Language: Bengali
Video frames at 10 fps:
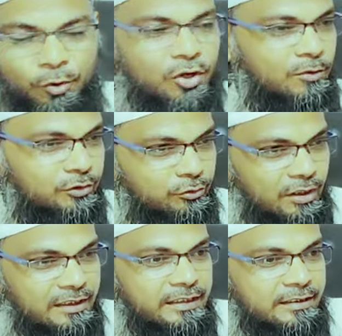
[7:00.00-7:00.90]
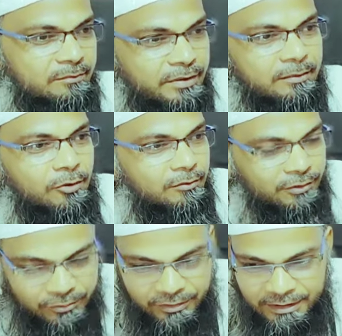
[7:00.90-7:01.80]
পরামর্শটা নিয়ে যান ফ্রি
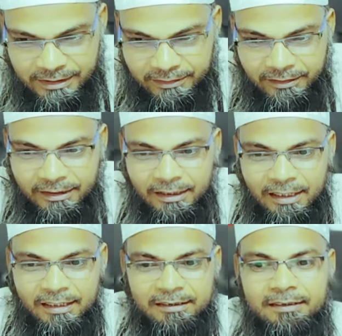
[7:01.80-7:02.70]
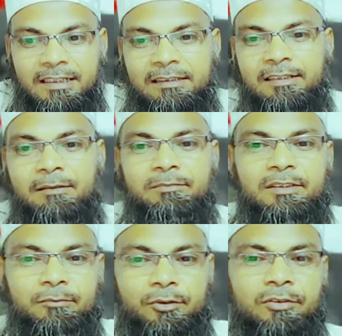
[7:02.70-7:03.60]
পরামর্শ নিয়ে যান হ্যাঁ যাতে
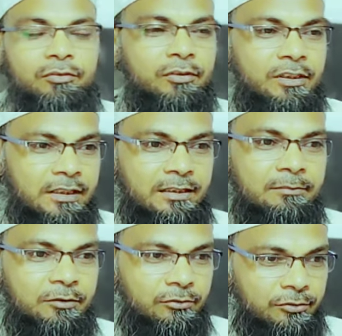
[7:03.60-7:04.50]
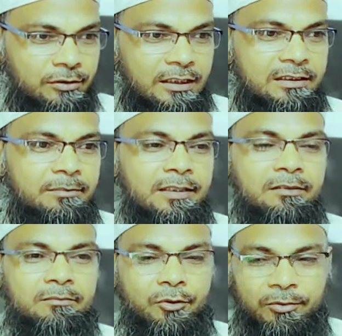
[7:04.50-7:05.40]
আপনি ভবিষ্যতে যাতে আপনি সুস্থ থাকতে
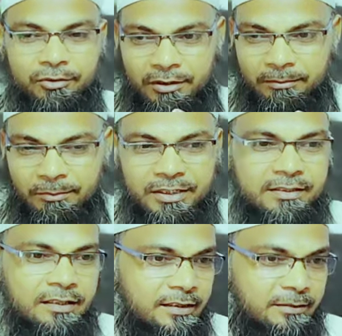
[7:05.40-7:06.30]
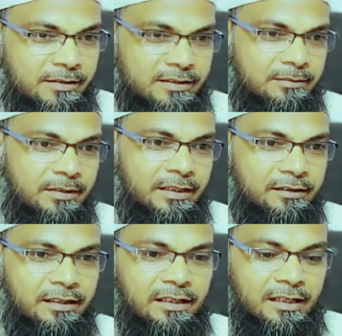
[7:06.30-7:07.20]
পারেন ভবিষ্যতে আপনি প্রেশারিং থেকে বাঁচতে
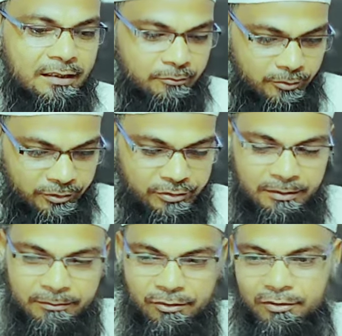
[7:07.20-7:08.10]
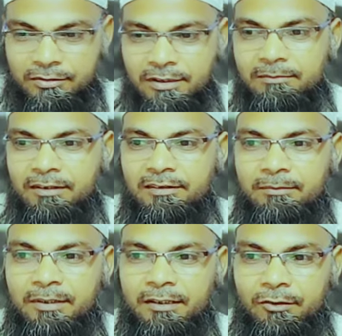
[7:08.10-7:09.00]
পারেন হ্যাঁ ভবিষ্যতে আপনি খরচ থেকে
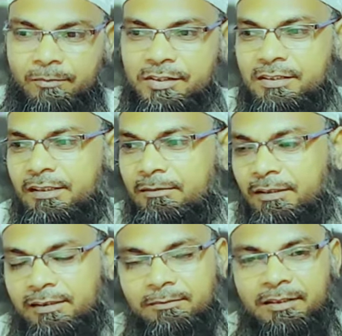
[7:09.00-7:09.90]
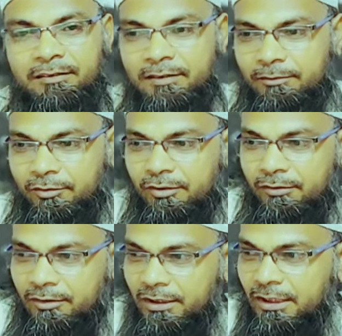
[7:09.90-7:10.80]
বাঁচতে পারেন অপারেশন থেকে বাঁচতে পারেন সেই
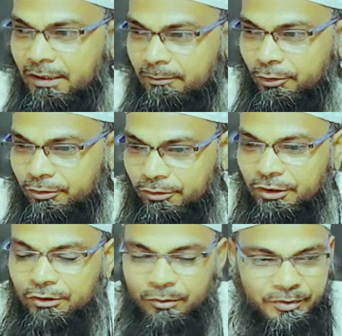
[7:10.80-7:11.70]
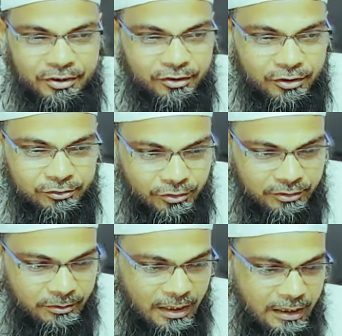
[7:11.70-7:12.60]
বিষয়গুলো মূলত তো প্রিয় দর্শক
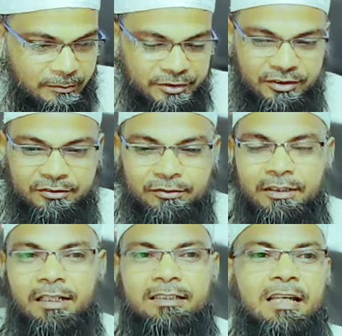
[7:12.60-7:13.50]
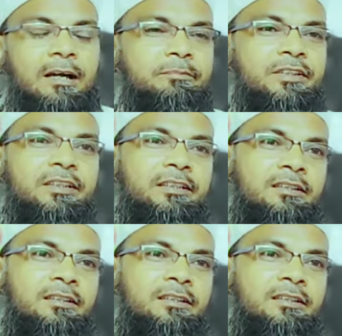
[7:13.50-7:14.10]
বিশেষ করে আচ্ছা আপনি